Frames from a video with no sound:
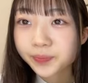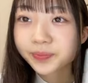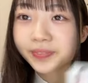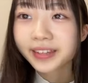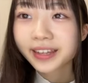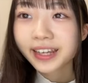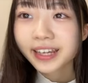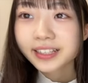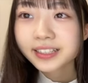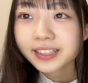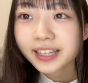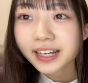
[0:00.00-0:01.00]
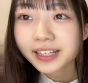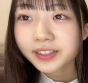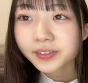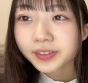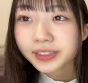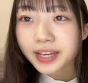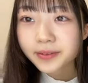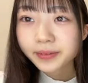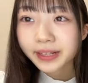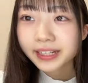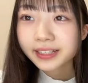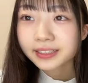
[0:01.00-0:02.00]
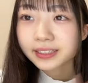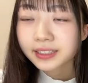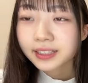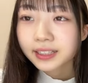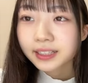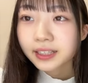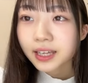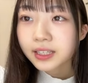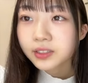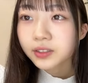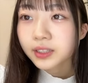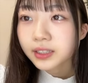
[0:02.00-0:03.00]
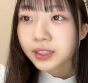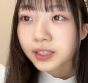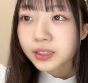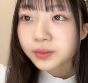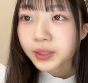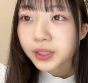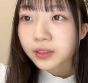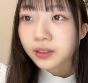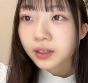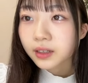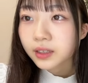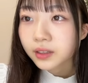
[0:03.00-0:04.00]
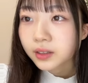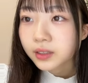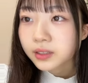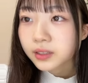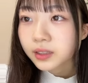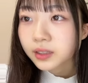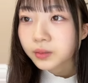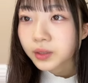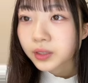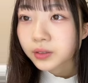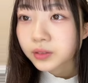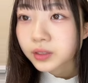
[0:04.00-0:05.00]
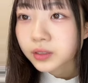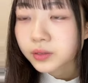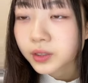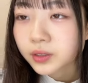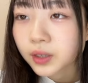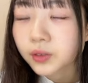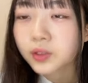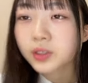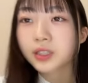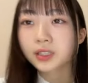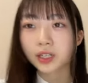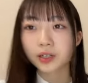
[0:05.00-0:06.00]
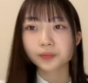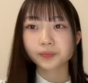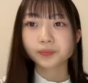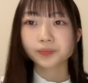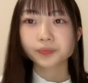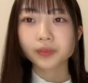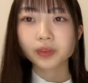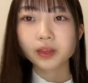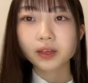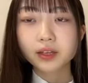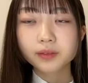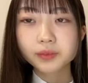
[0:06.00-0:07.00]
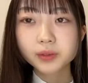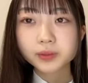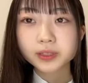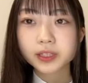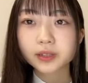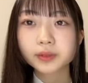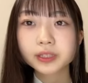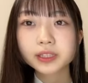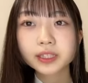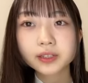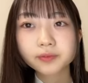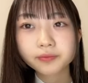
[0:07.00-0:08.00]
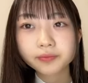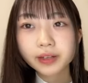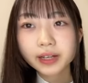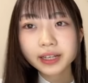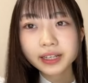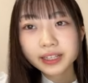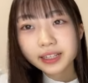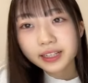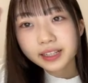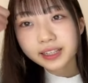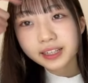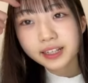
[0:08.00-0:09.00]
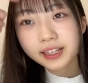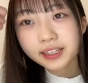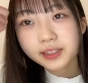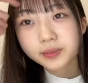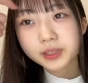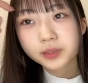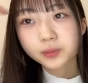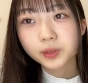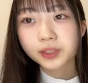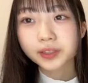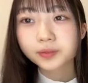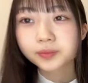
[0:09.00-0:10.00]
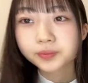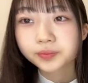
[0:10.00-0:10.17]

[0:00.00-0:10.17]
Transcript: クッキーありがとうございます劇場大体閉まってるからエントランスだけでも開放すればいいとあ本当ですかみもさめっちゃね入りたかったなってめっちゃ思った